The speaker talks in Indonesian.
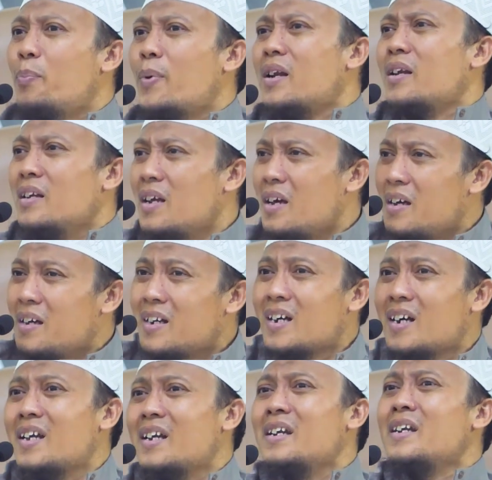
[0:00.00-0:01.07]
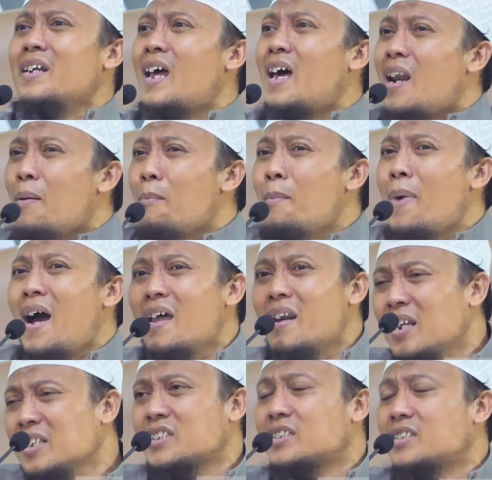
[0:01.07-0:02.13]
pernah kenal
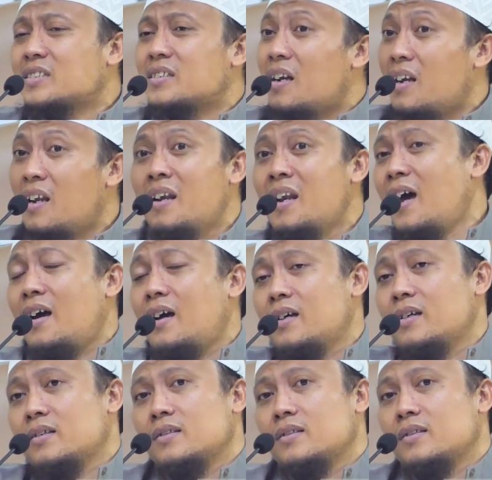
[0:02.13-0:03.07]
males lelah